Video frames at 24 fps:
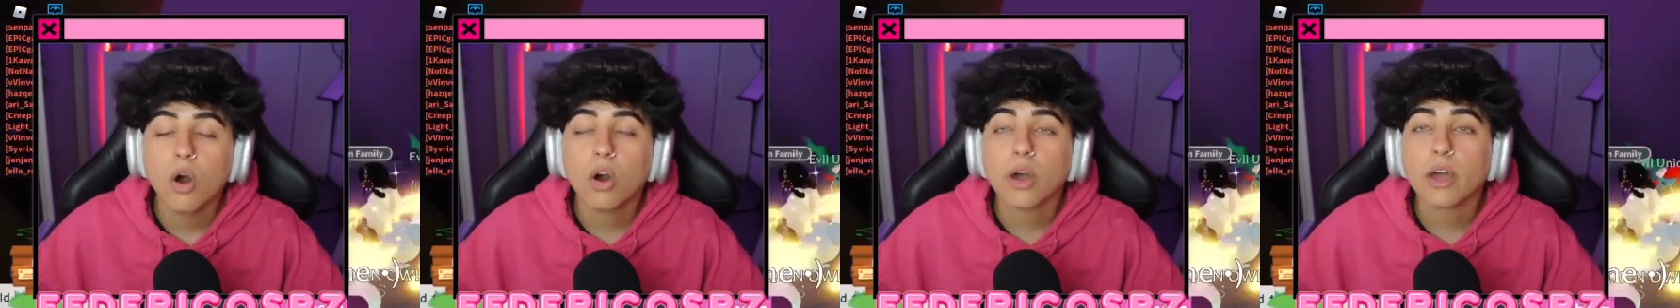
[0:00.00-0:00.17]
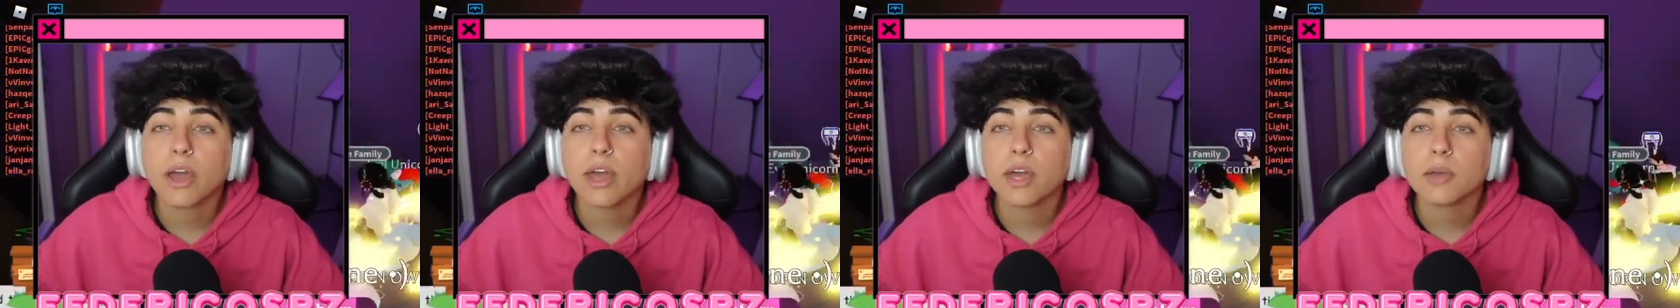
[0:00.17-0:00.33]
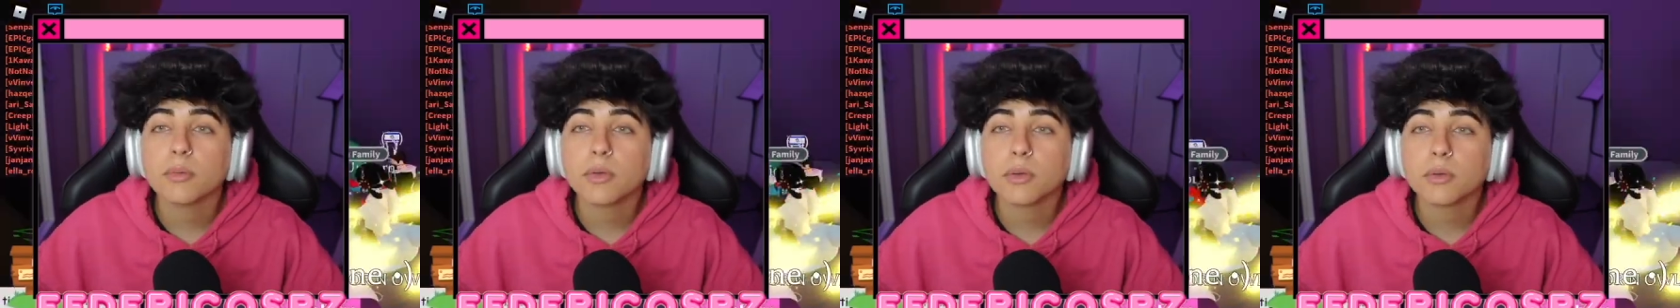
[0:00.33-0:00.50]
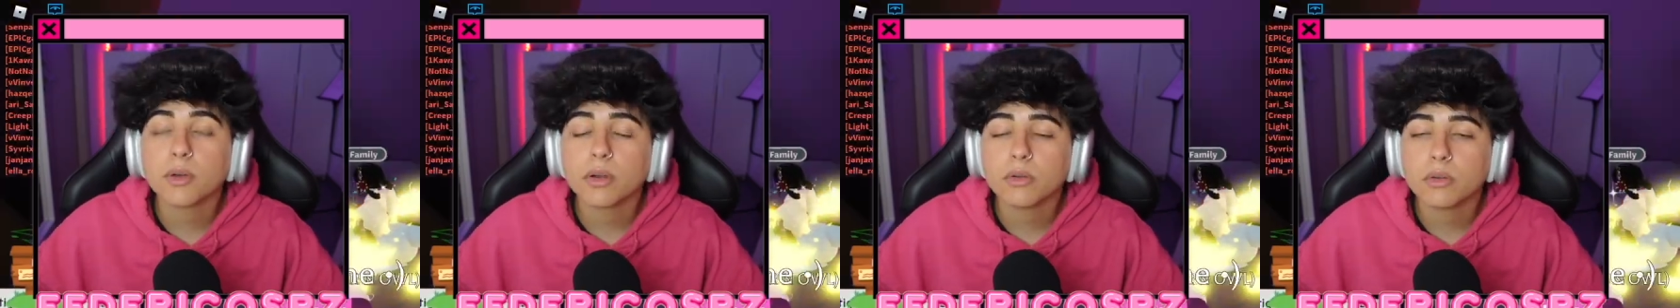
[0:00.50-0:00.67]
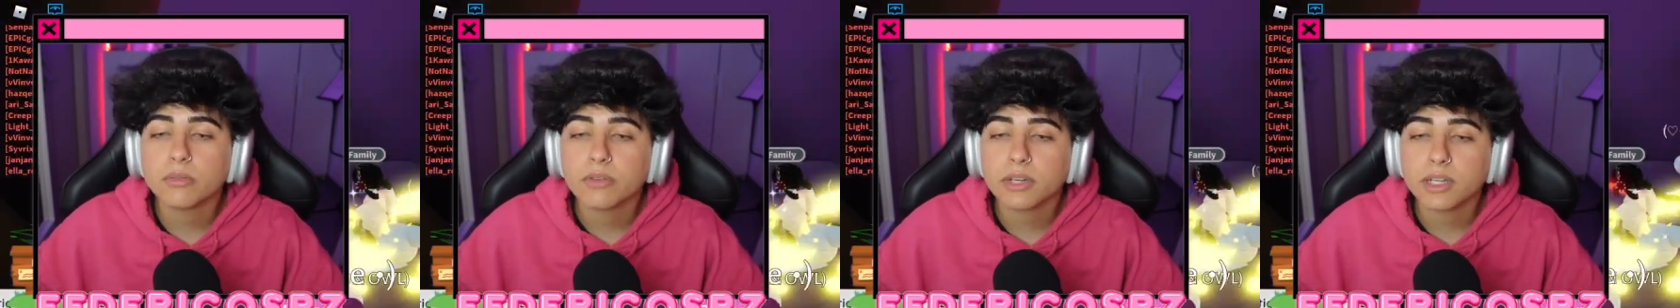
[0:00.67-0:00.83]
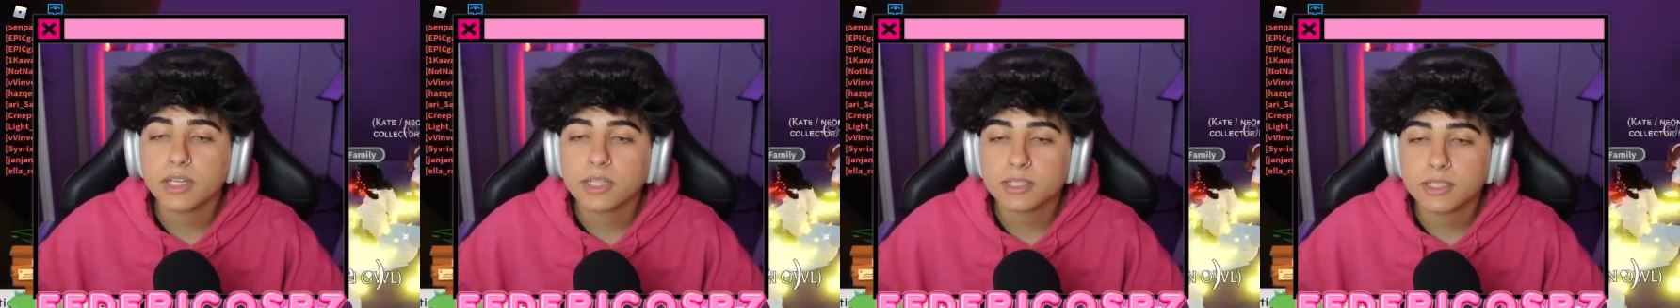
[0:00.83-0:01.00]
Ok, abbiamo una
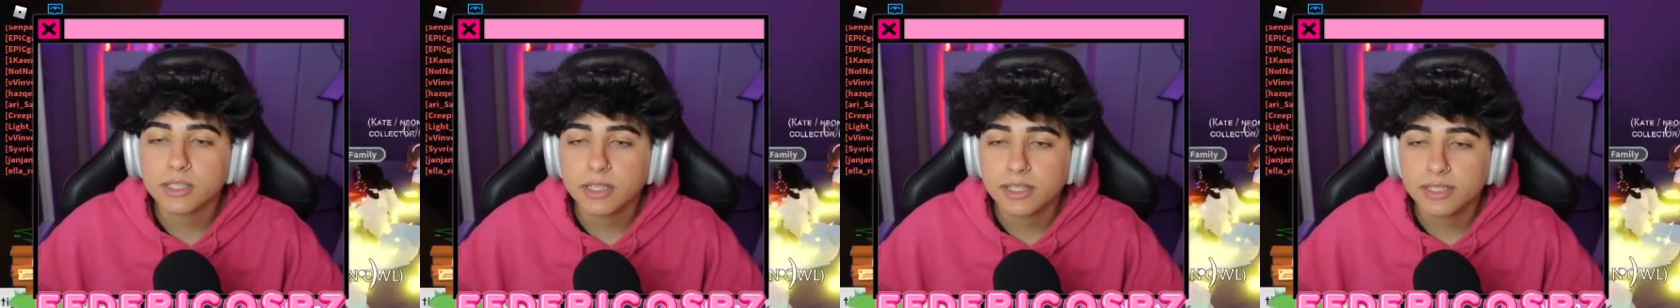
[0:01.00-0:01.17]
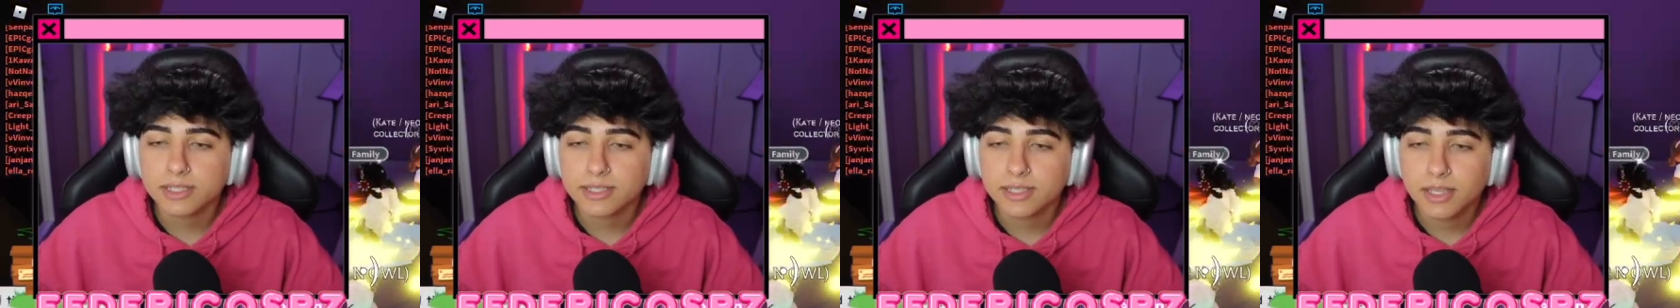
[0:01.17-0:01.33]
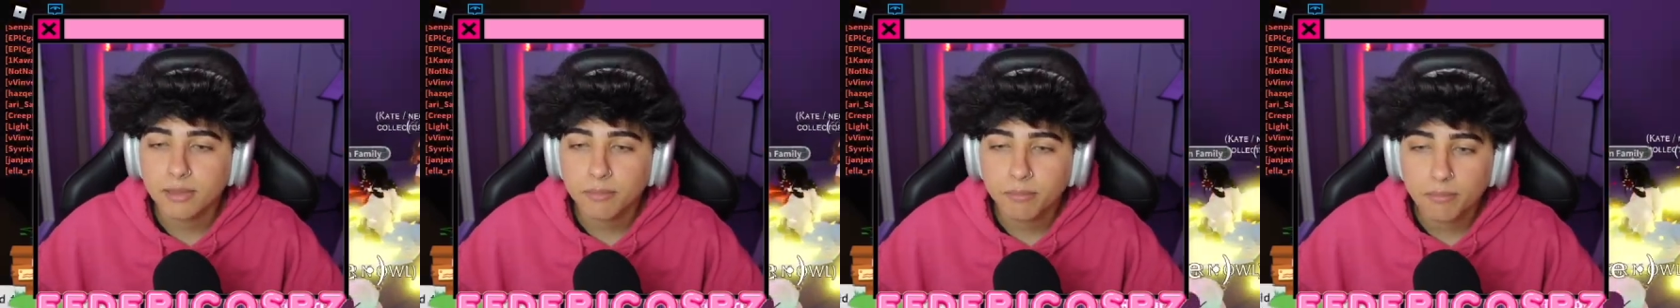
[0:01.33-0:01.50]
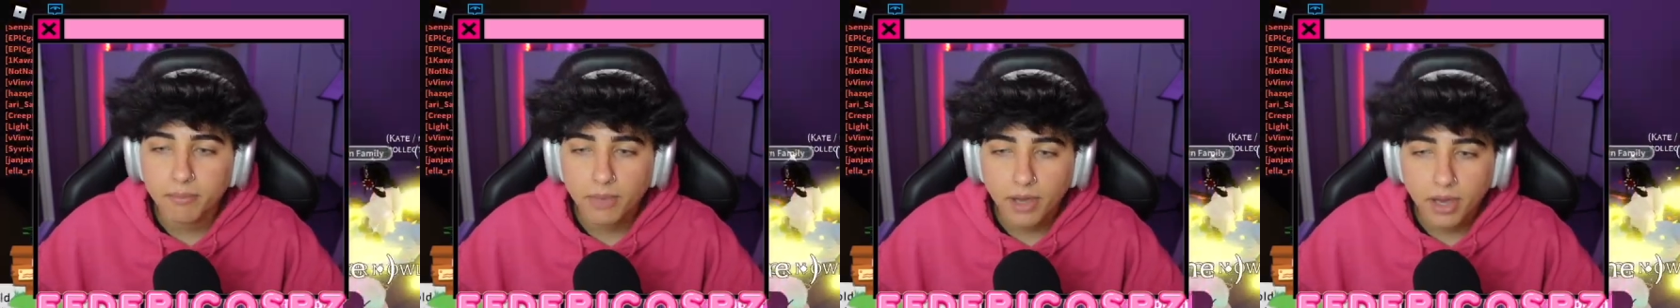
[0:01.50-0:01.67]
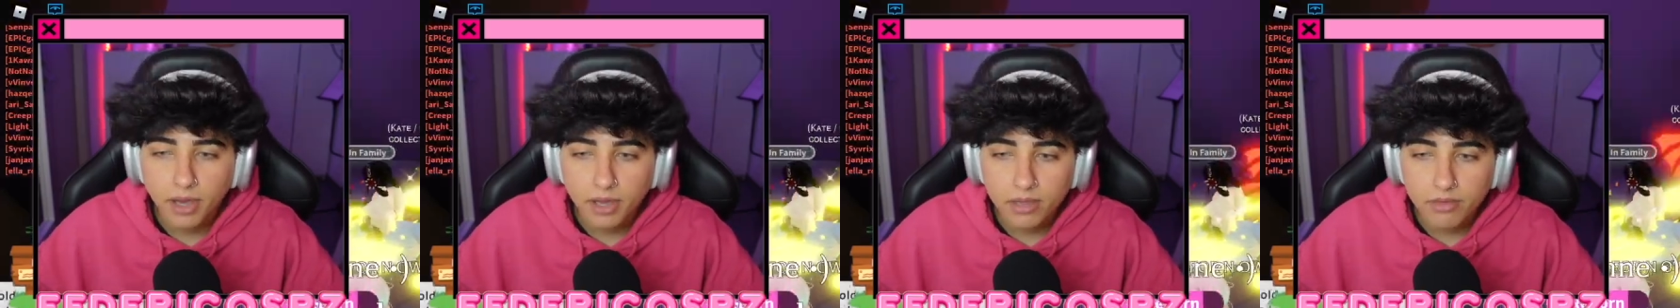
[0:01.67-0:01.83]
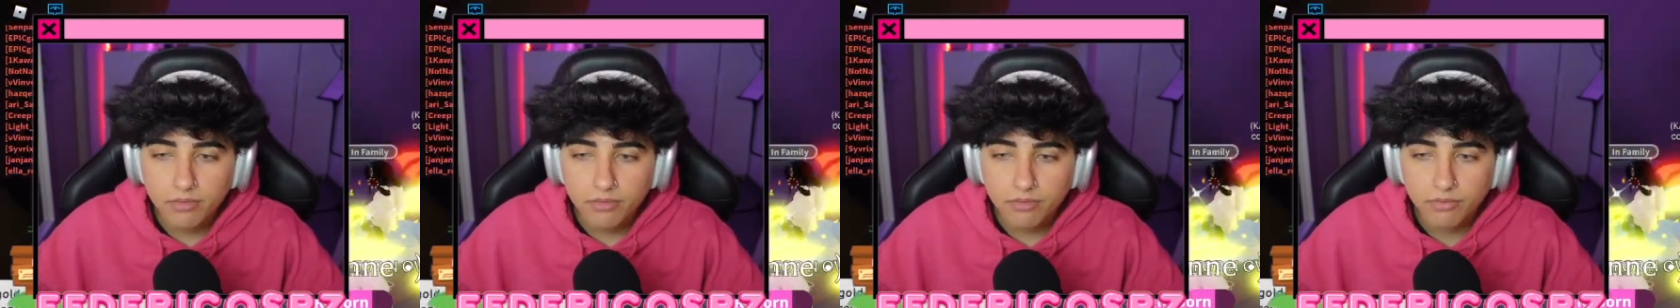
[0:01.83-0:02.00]
nuova richiesta da
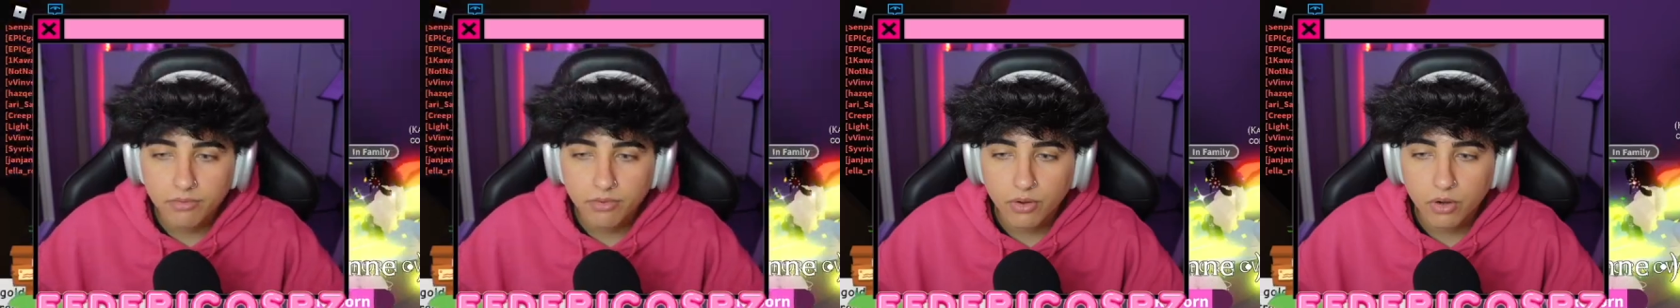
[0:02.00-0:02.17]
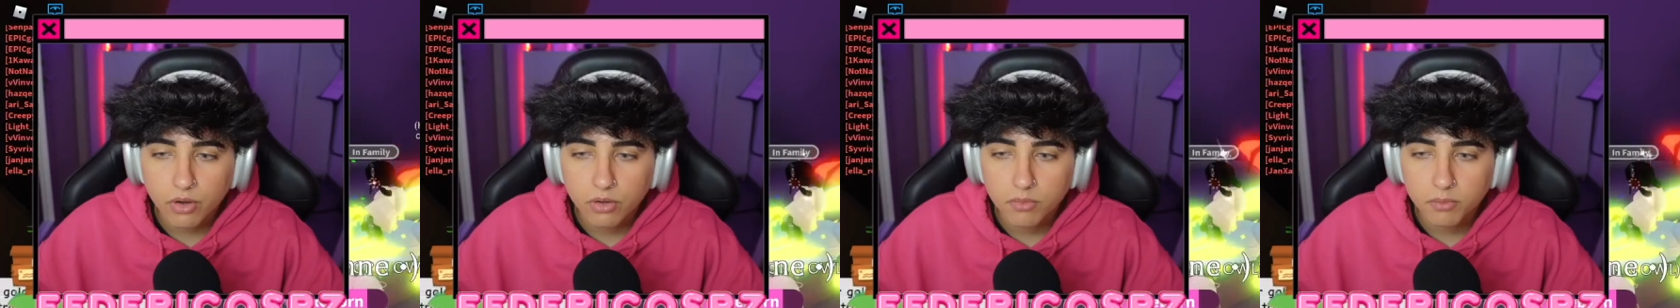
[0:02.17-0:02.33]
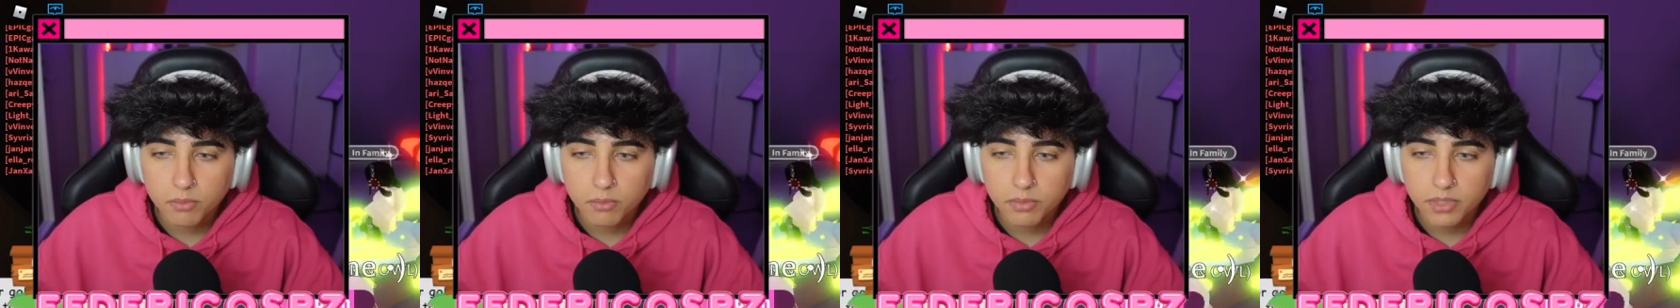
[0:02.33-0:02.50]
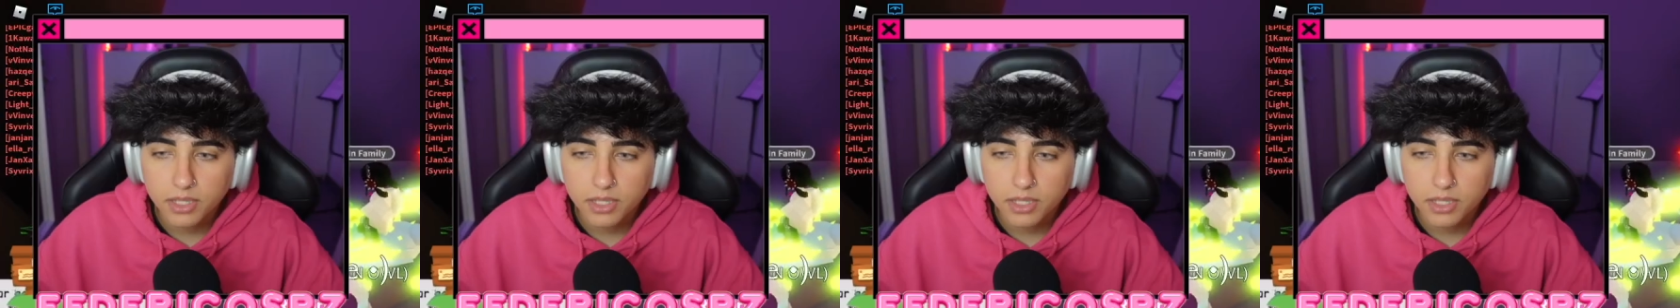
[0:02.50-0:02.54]
Senpai from